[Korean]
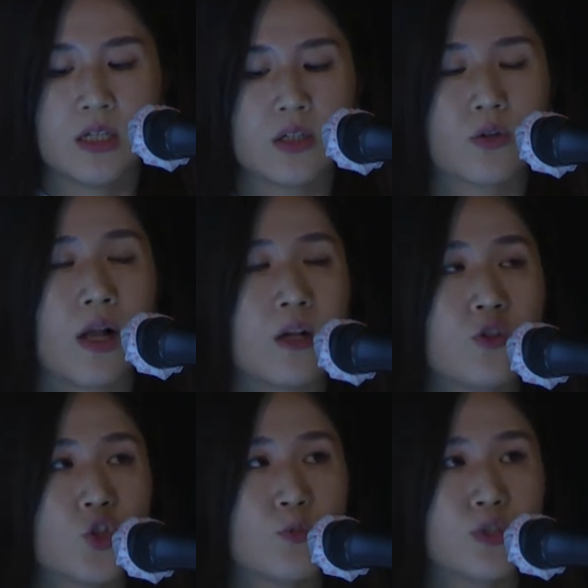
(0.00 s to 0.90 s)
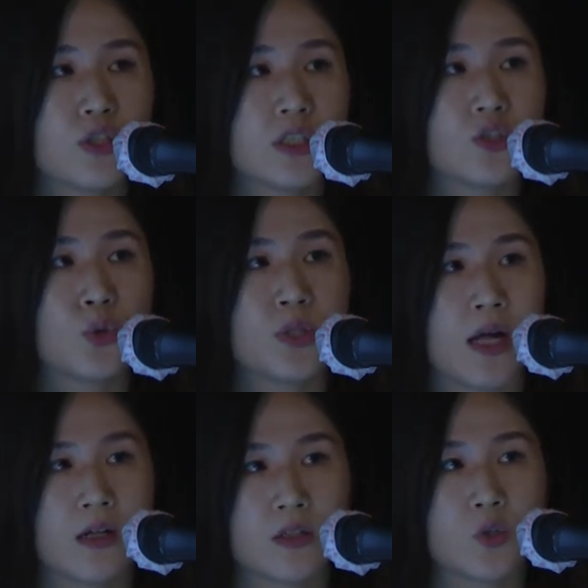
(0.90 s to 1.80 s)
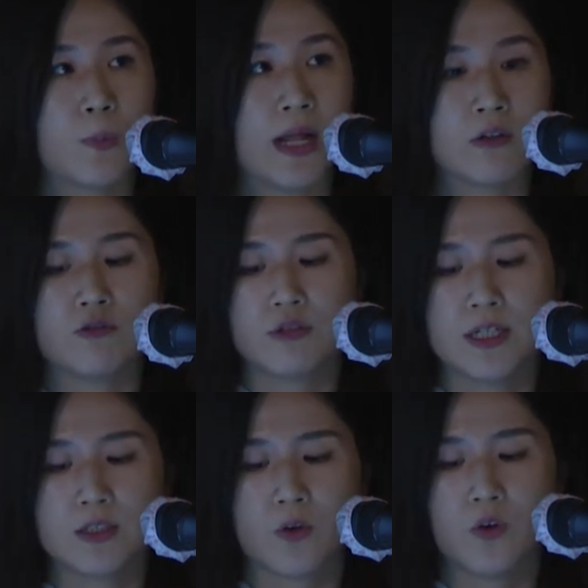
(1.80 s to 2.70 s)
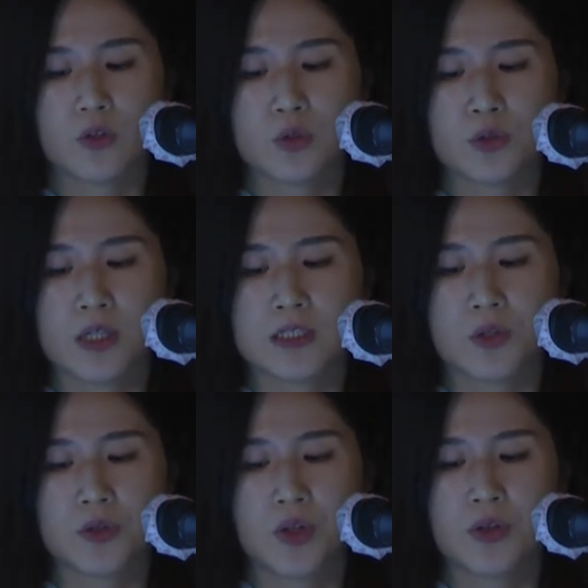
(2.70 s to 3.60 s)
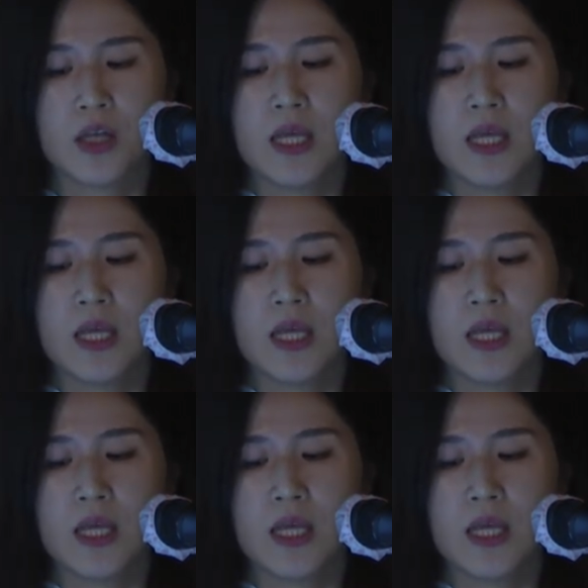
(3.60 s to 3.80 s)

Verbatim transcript: 그리고 관련 유물들을 조사 그리고 발굴을 해서 조사했었던